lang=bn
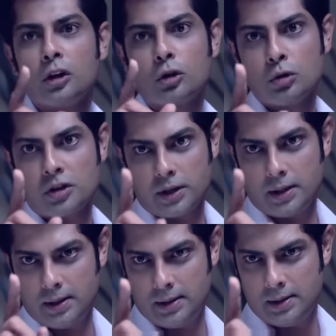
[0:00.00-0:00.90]
তুই নির্দোষ
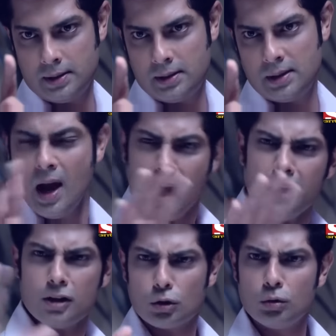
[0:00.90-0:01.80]
হোস
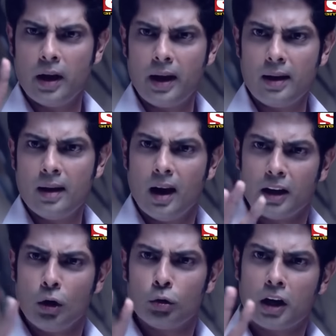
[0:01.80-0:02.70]
যদি তুই
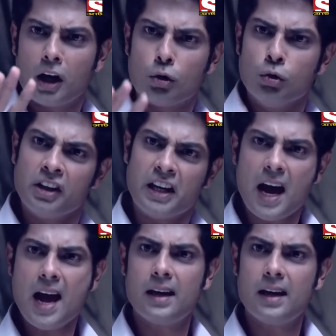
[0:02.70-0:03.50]
অগ্নিহোত্রে খুন নাই